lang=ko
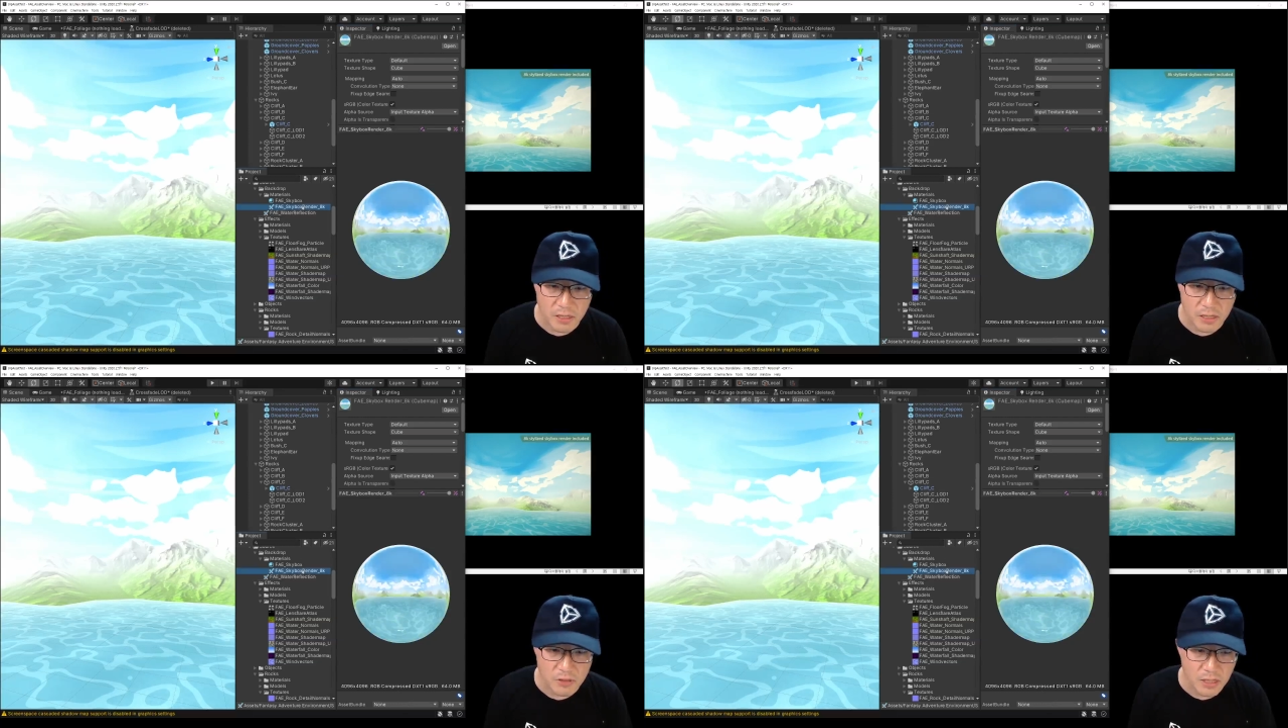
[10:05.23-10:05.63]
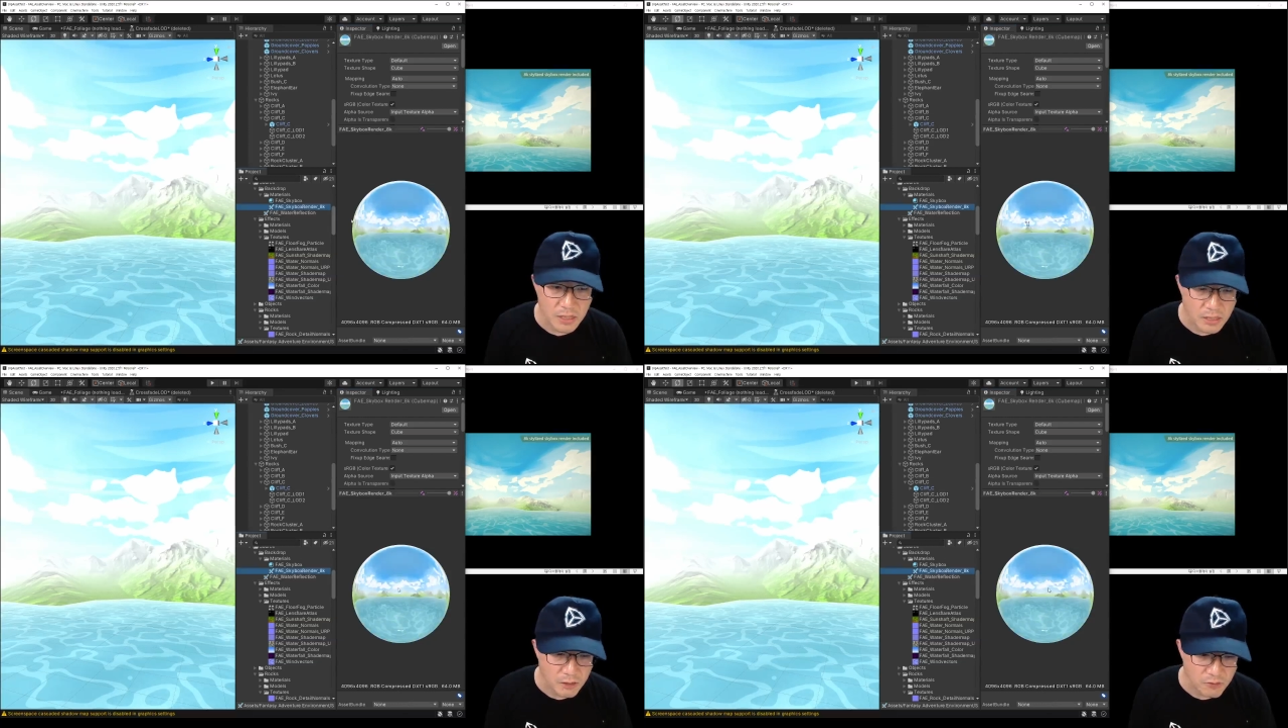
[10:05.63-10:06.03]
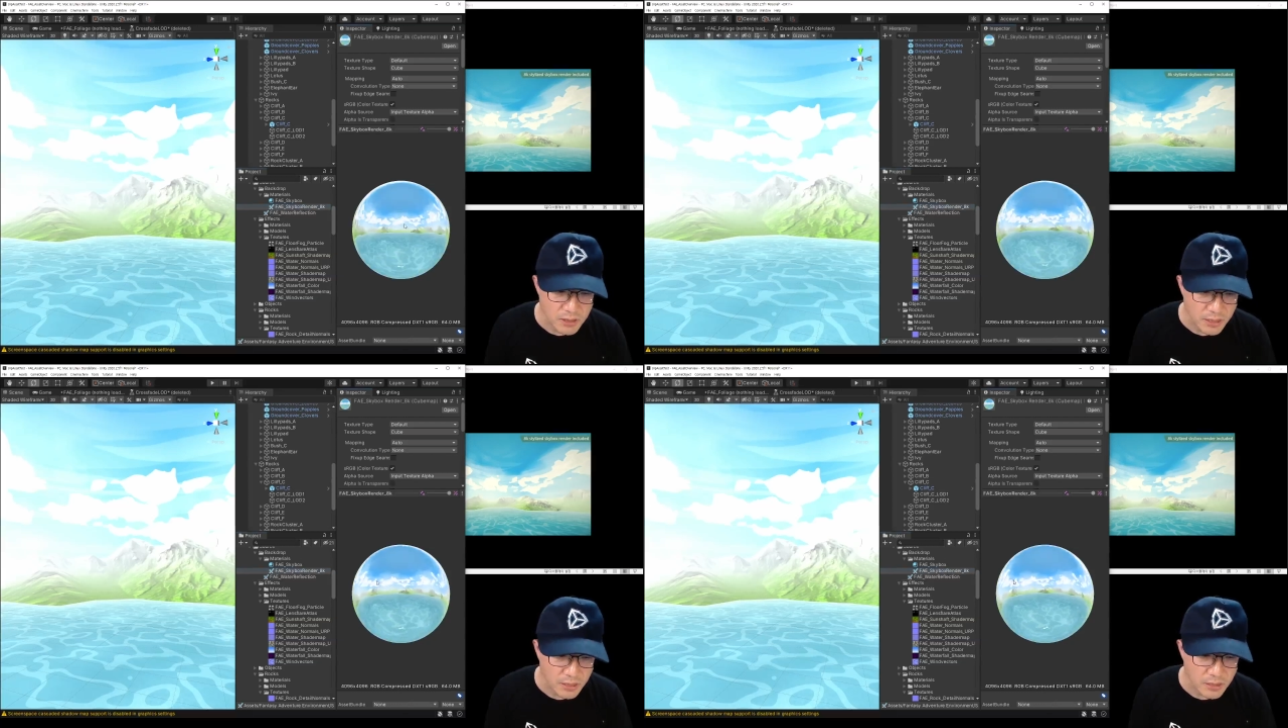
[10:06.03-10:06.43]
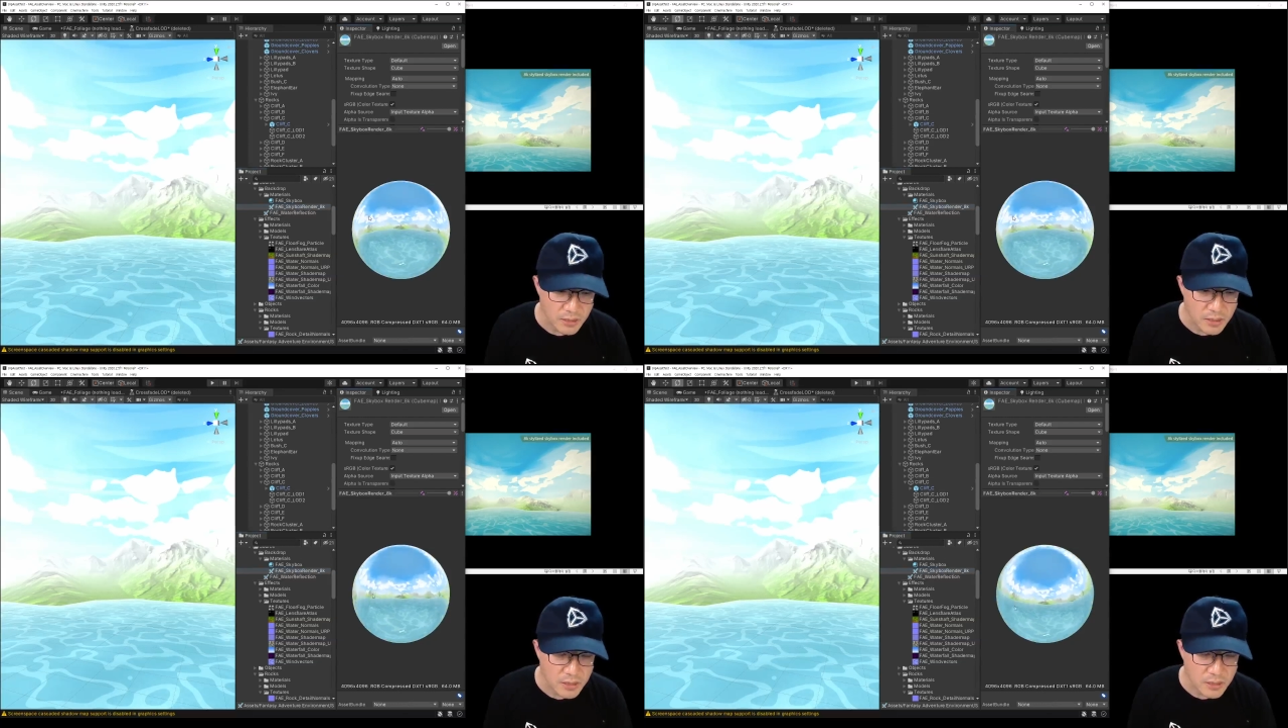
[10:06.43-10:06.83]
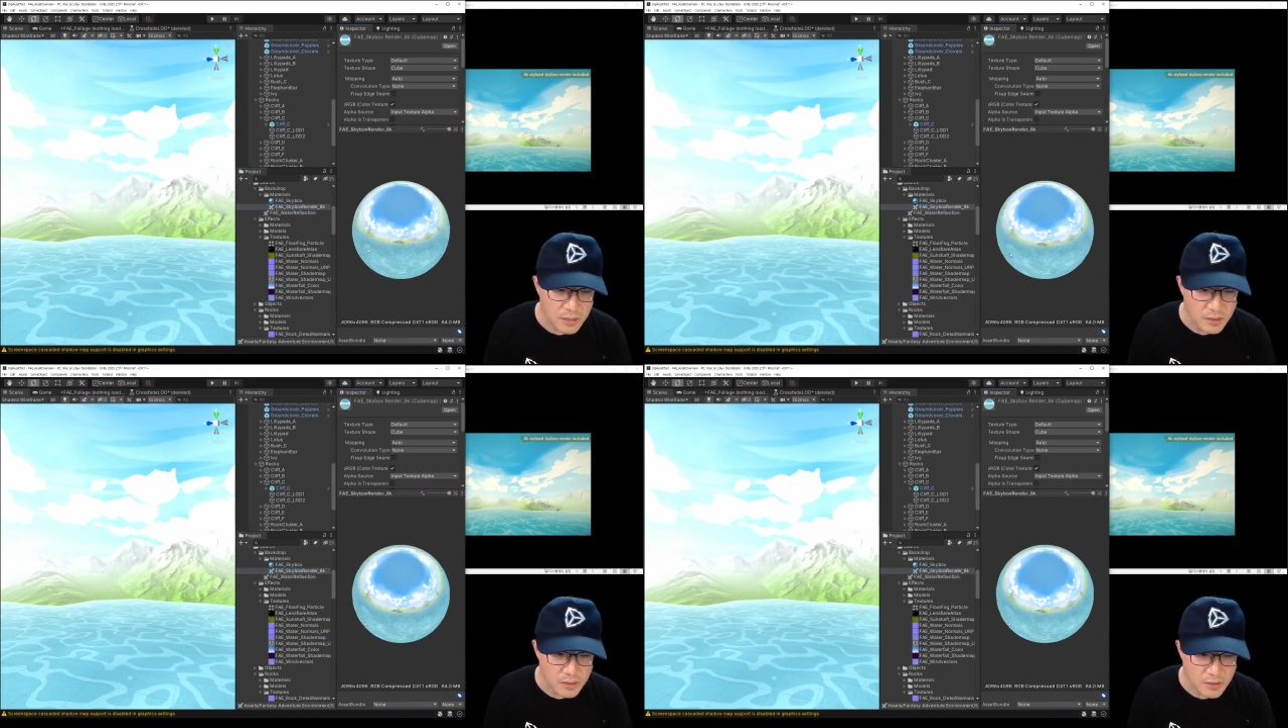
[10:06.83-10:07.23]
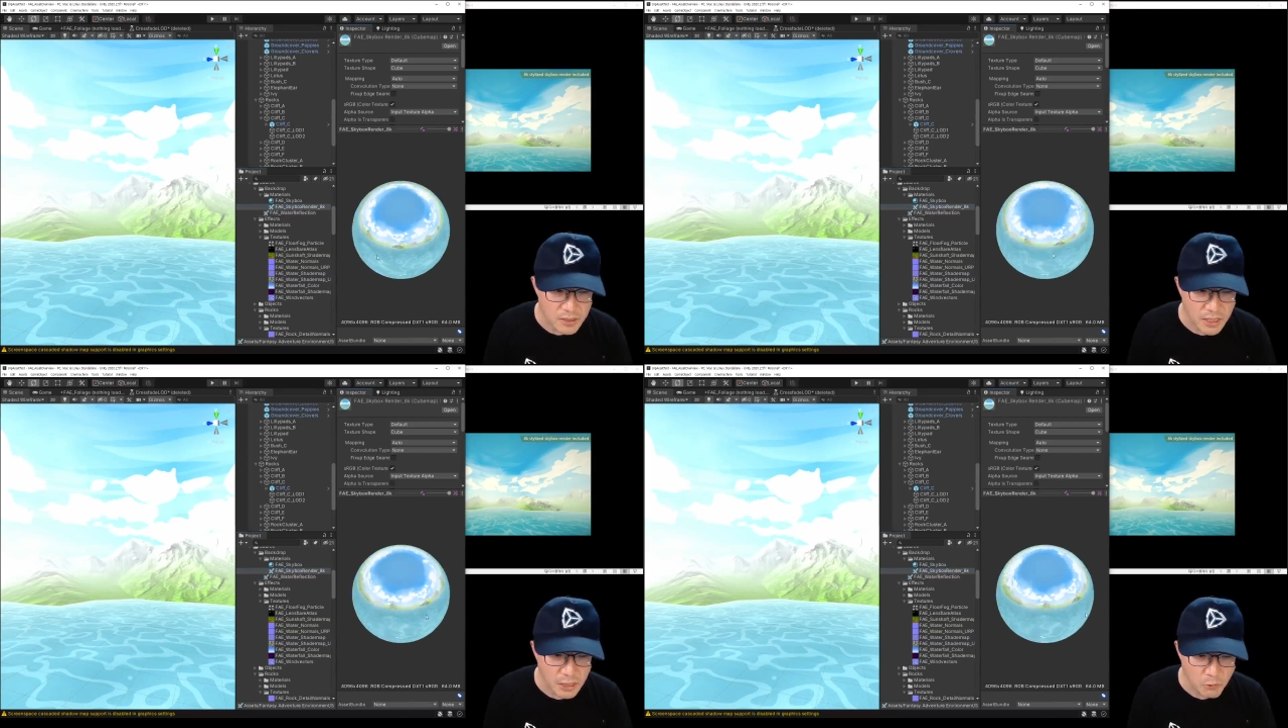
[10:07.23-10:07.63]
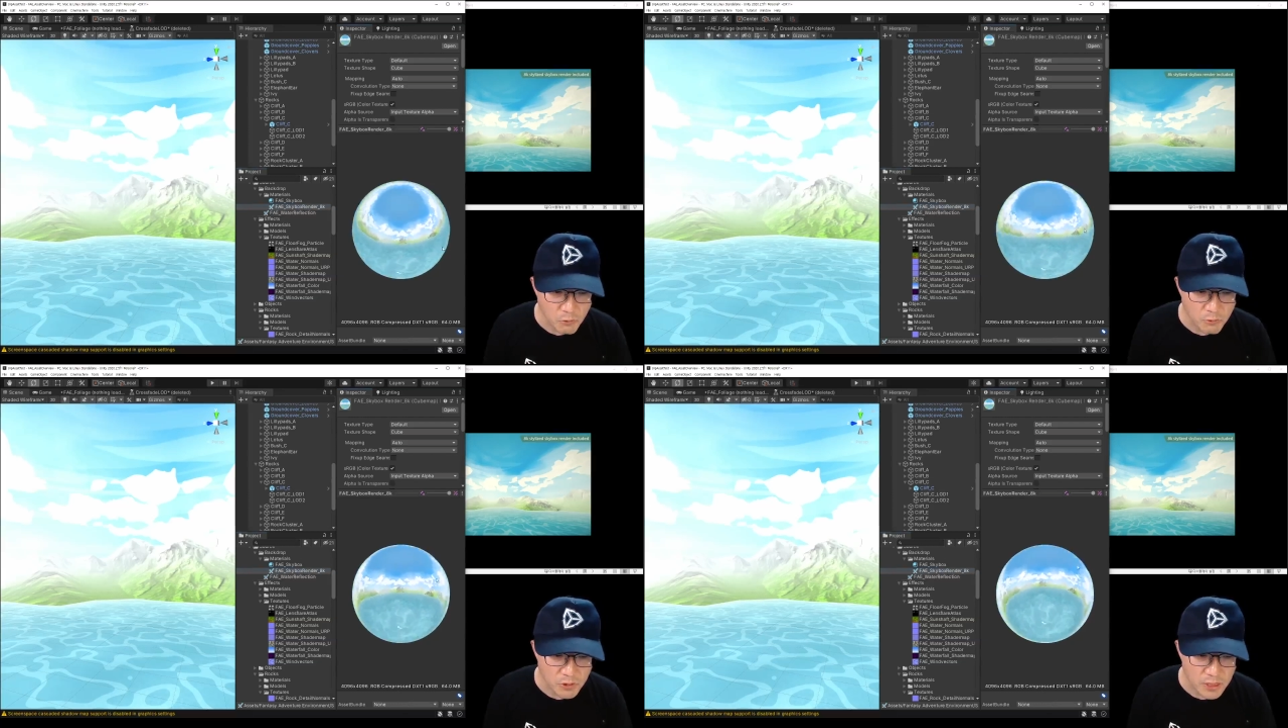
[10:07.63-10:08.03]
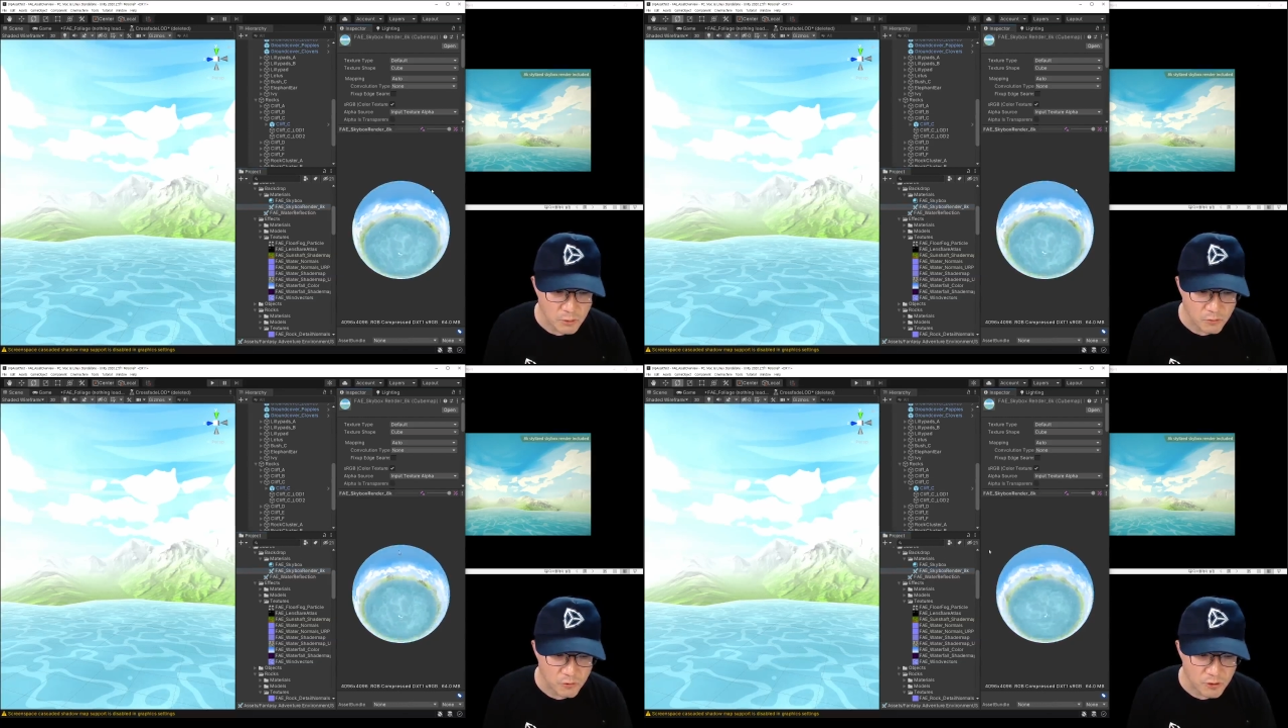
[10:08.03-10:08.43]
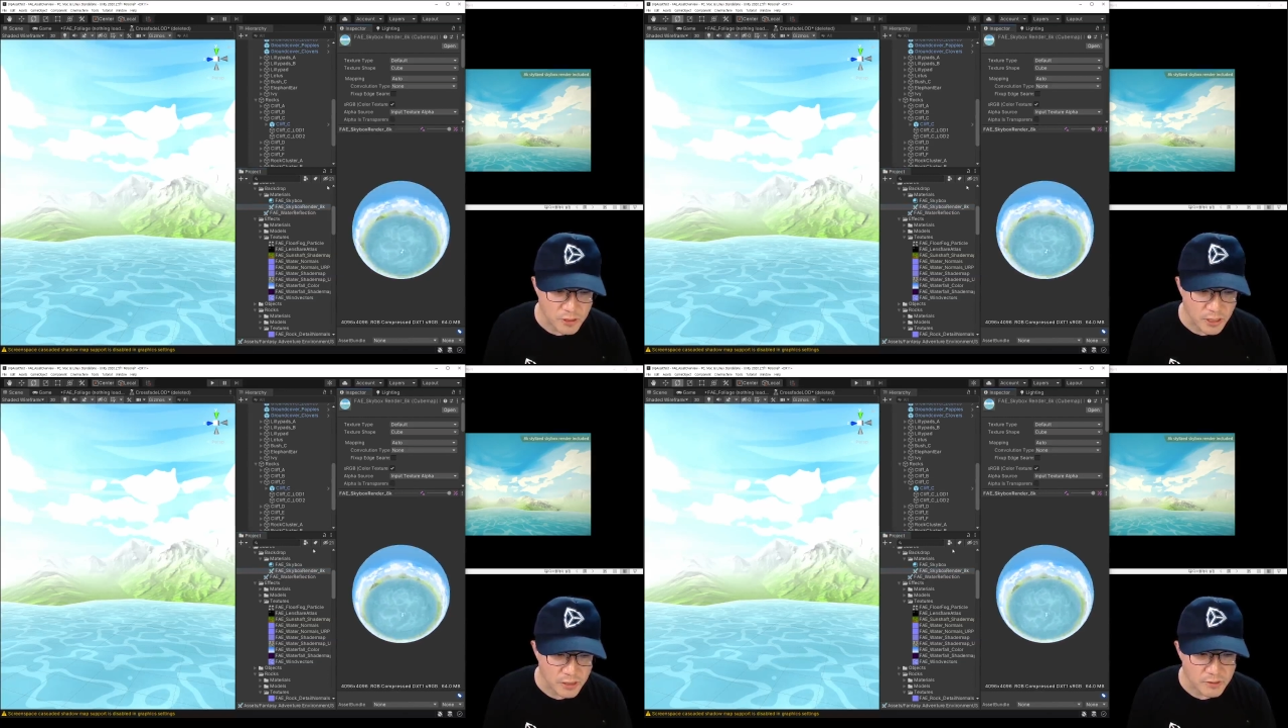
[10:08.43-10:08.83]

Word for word: 얘, 얘가 얘구나 얘. 4096 4096인데